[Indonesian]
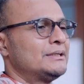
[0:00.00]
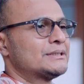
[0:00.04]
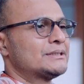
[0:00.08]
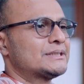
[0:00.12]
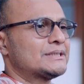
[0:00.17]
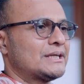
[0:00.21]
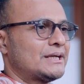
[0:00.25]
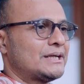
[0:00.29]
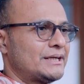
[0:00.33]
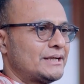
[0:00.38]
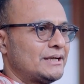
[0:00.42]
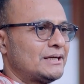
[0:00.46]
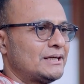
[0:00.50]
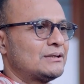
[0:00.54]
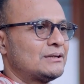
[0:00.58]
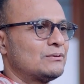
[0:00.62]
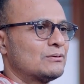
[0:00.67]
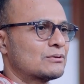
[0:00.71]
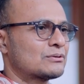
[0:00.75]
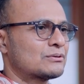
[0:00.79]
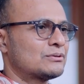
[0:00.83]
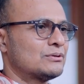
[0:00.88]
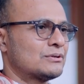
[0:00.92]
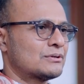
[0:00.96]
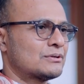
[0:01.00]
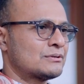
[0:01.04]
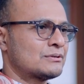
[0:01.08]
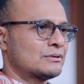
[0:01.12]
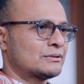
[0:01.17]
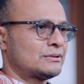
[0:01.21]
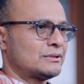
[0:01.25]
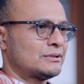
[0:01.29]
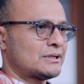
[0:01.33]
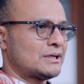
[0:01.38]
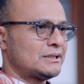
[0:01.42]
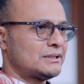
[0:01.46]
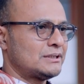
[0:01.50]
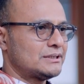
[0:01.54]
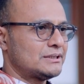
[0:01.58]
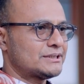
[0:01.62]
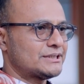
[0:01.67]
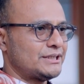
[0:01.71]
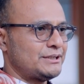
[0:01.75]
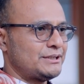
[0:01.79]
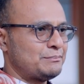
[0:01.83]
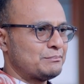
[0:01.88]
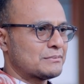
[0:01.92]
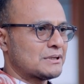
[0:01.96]
Saya Dr. Dr.
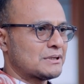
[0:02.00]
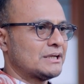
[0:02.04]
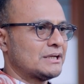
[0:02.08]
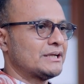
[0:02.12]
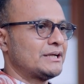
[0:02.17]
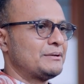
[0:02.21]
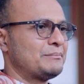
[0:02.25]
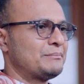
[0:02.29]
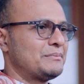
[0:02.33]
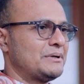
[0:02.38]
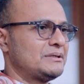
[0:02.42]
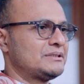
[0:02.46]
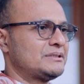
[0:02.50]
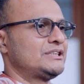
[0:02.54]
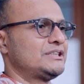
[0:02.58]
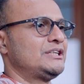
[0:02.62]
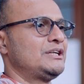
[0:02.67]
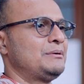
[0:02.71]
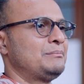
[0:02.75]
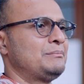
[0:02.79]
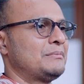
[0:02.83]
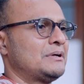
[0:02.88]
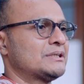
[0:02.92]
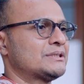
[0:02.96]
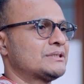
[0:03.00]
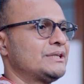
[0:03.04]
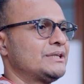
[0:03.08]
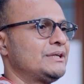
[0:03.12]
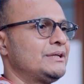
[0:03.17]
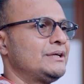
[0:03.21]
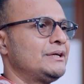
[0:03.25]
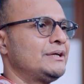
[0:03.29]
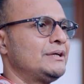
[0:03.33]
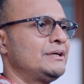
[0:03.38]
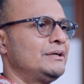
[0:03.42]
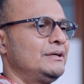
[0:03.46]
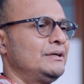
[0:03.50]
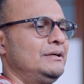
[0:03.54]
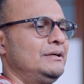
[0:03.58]
Andes Imran MSI MACD,